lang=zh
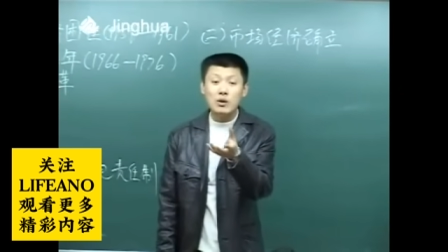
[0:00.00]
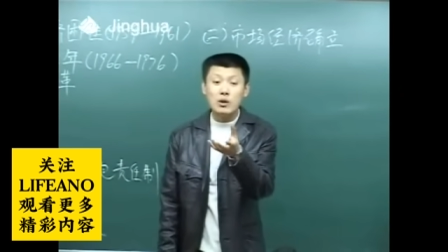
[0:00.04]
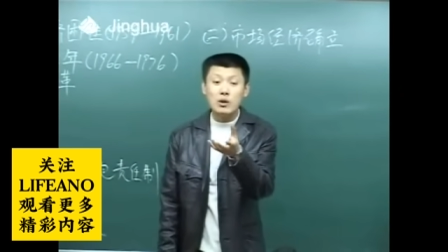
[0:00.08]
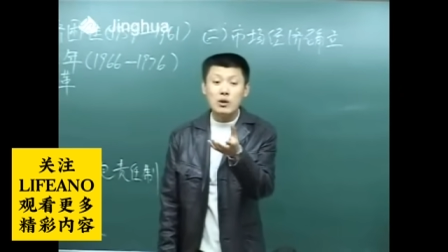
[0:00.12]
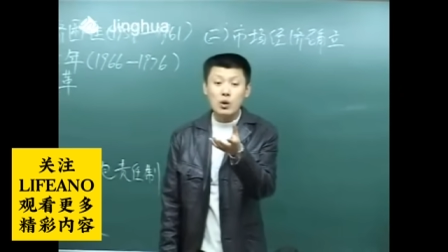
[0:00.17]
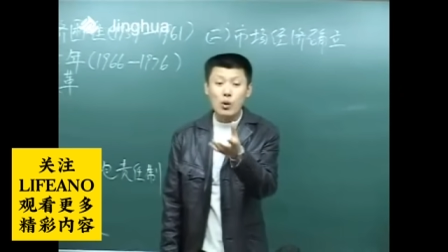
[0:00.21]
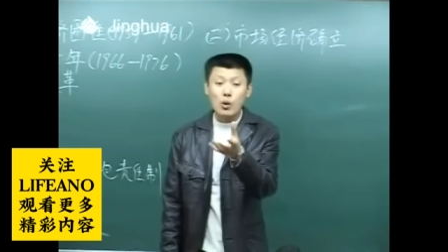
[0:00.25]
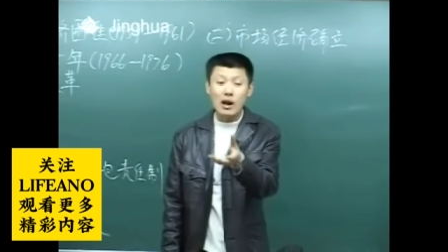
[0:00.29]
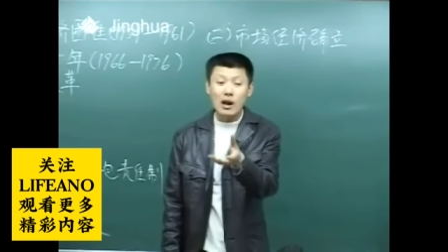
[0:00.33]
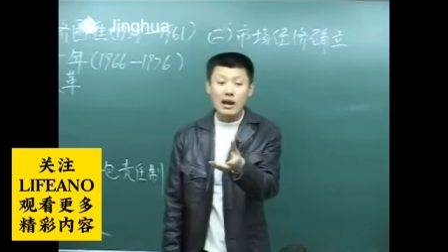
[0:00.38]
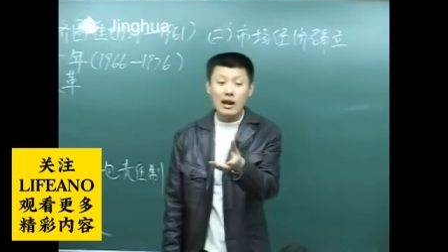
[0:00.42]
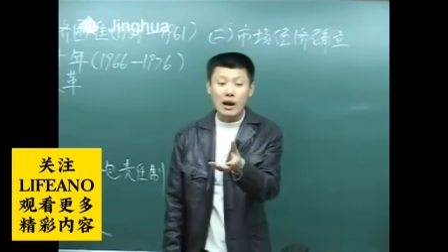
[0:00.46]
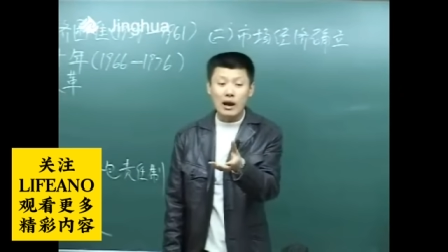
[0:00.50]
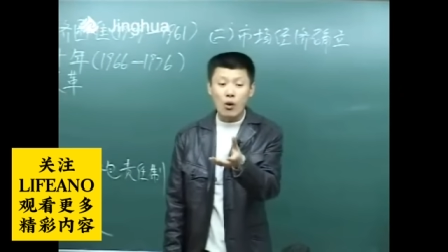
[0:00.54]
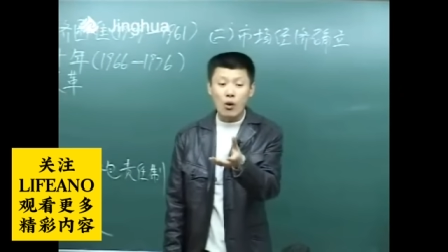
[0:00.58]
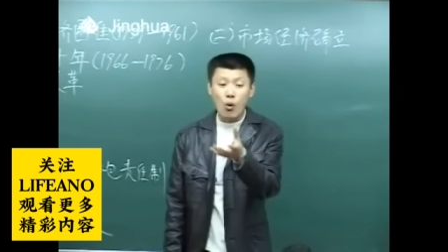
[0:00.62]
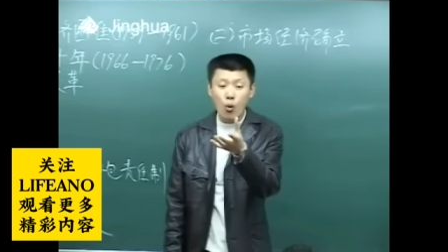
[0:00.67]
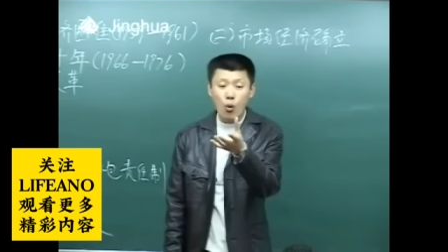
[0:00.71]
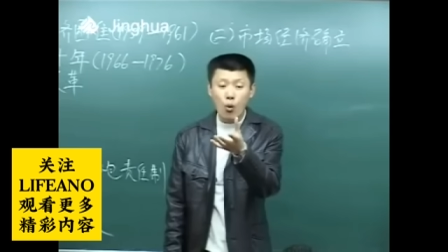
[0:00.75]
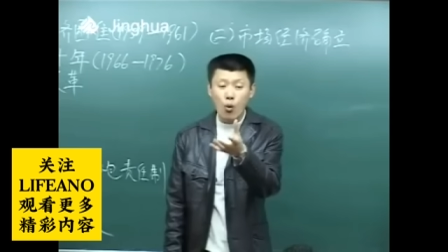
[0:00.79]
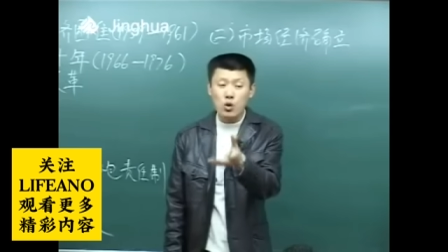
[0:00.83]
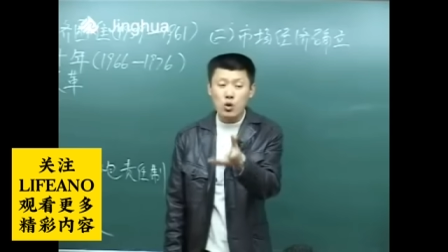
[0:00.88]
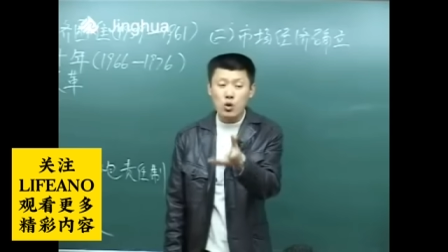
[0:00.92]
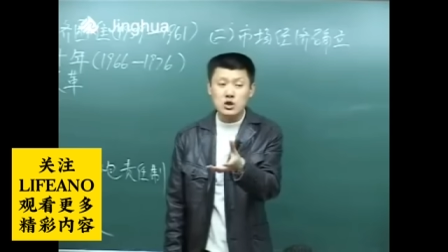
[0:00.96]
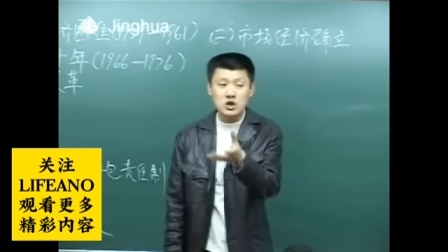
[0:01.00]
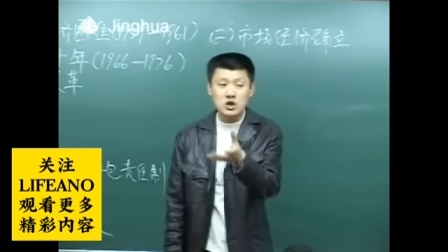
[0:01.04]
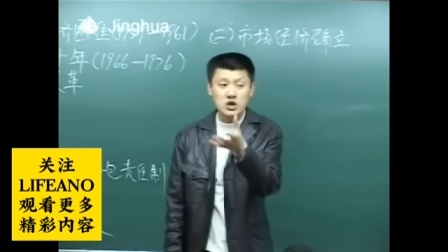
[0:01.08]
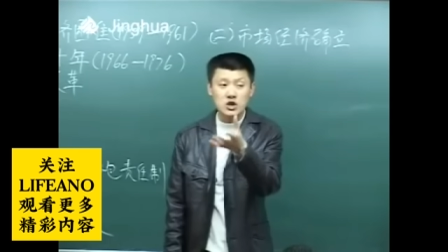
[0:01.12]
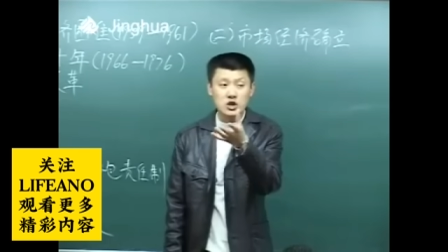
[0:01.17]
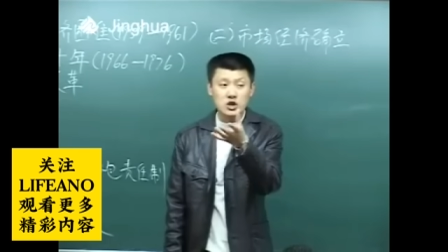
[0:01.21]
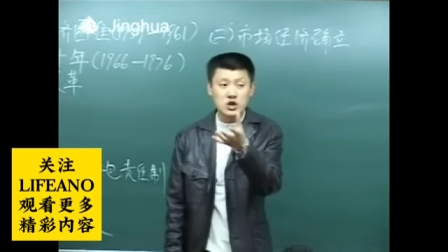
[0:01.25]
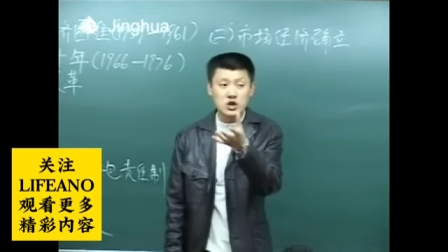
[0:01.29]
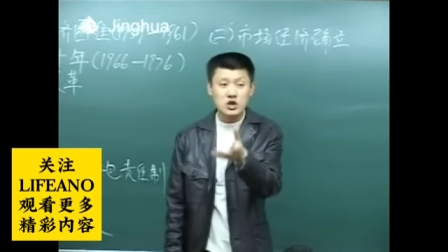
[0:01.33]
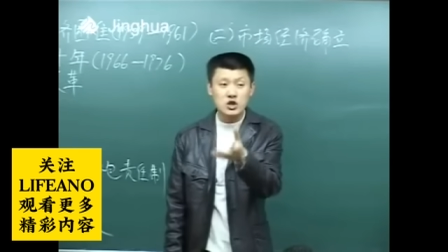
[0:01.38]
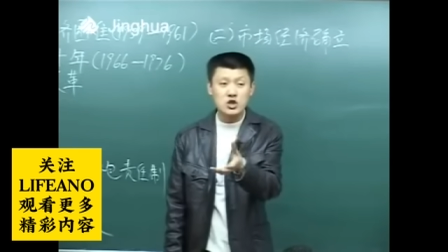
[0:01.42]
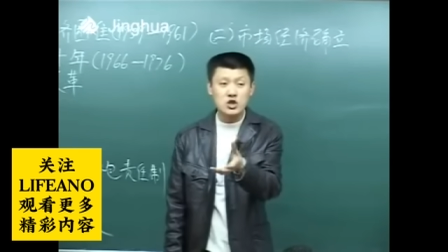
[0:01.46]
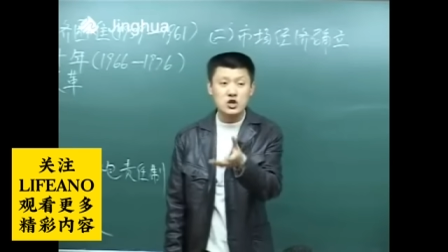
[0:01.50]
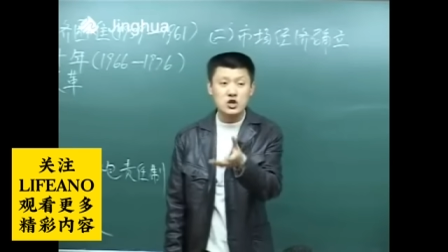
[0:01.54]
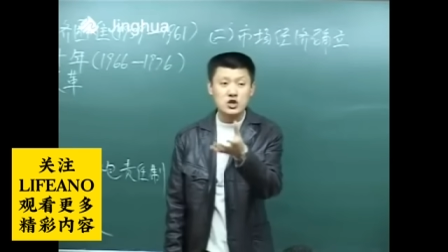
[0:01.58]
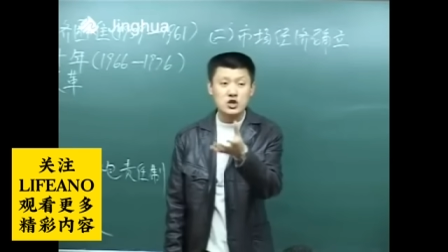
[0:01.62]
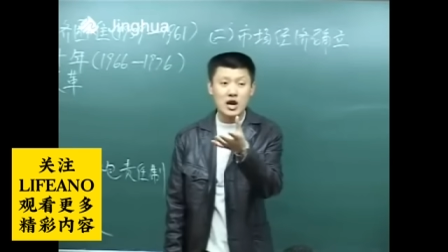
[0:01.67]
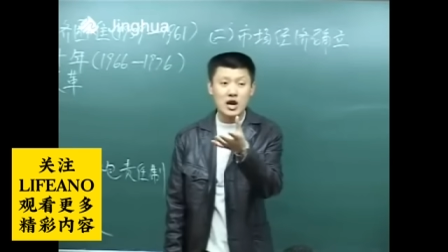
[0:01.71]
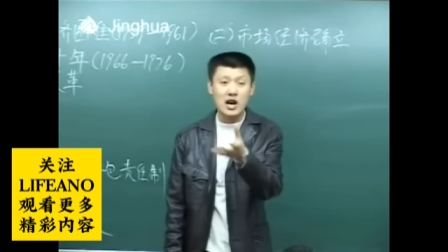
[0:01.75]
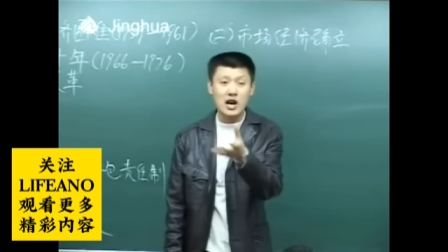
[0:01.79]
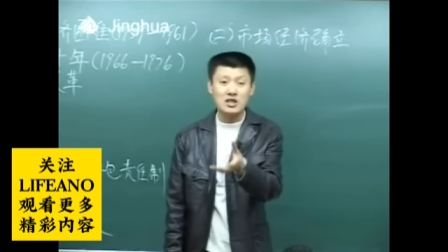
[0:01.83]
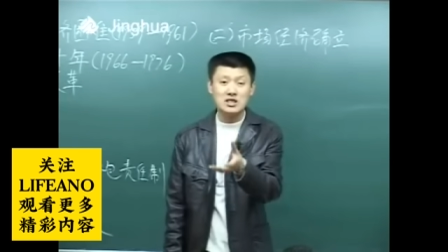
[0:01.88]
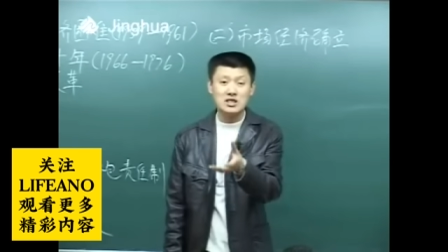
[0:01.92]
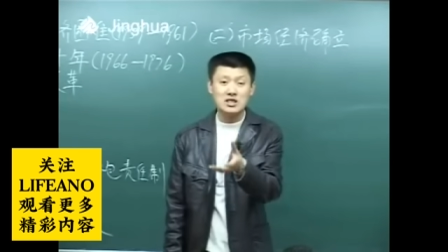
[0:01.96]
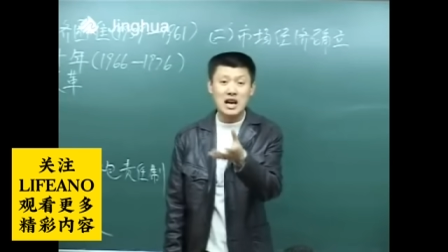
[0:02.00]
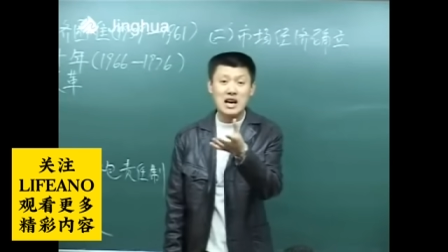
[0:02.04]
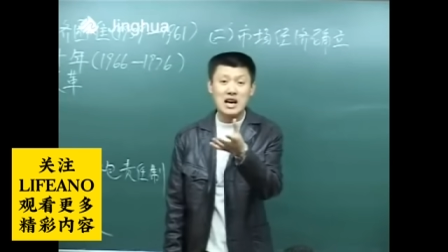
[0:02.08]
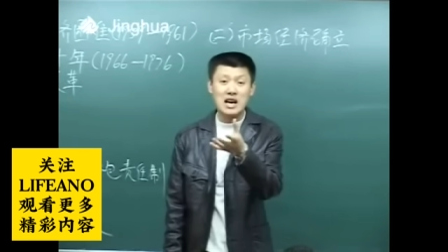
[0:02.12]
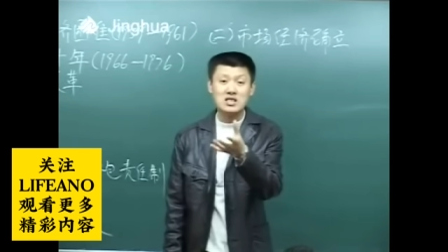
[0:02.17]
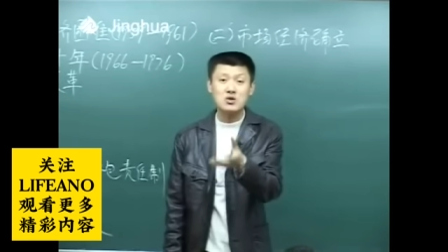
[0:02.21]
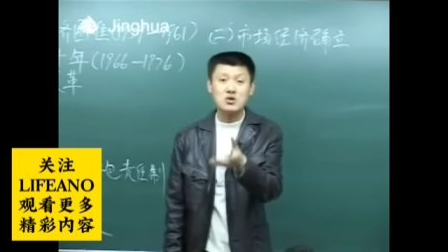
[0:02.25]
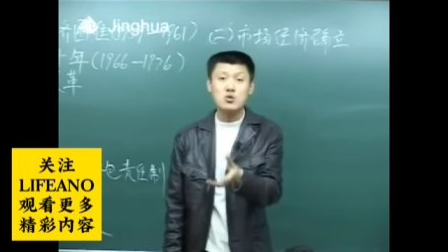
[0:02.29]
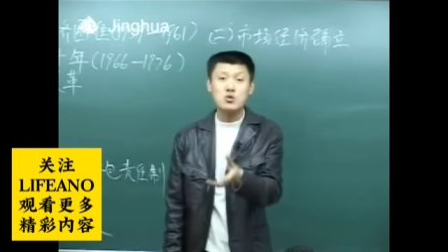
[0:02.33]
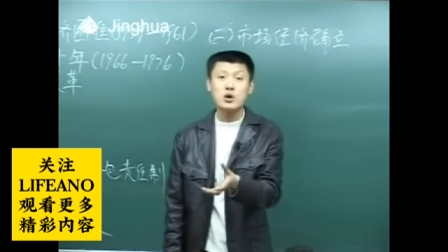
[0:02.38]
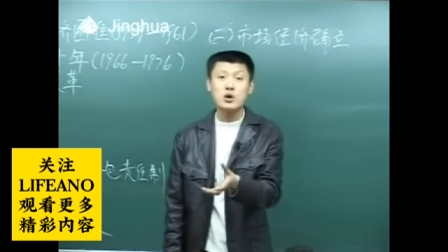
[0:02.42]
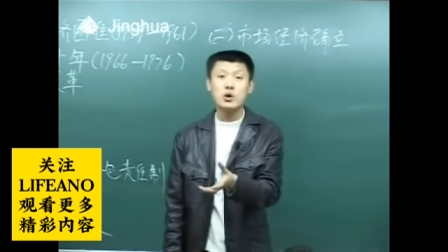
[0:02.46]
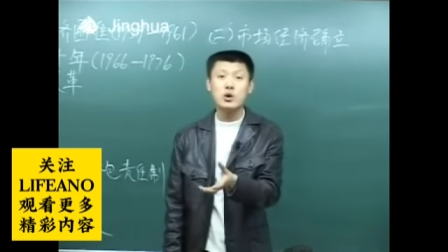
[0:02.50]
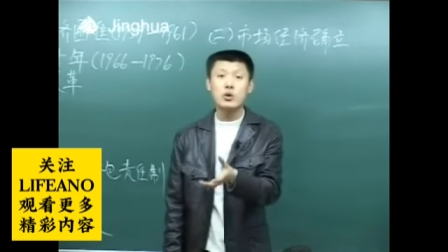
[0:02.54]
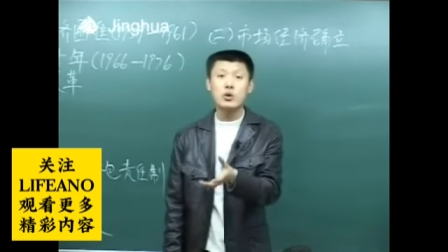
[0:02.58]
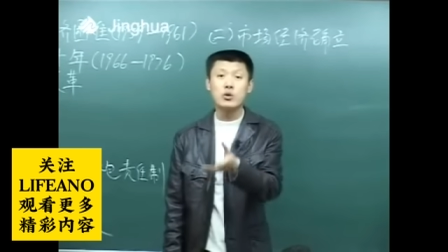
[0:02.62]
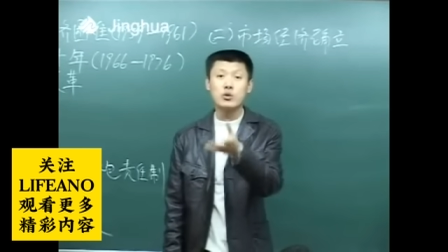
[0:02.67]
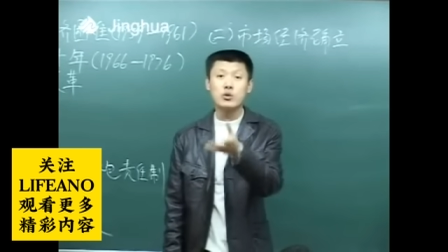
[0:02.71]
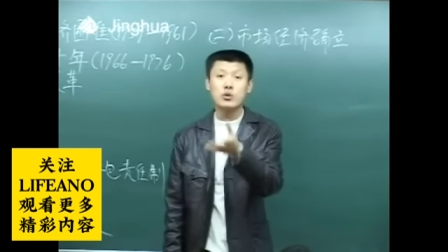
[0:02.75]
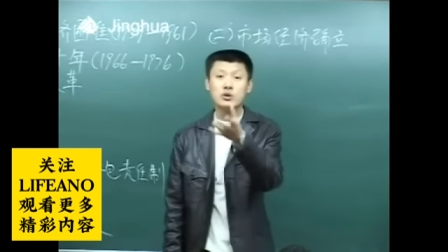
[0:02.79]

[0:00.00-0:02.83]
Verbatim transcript: 全就乱来，忽视市场价值规律，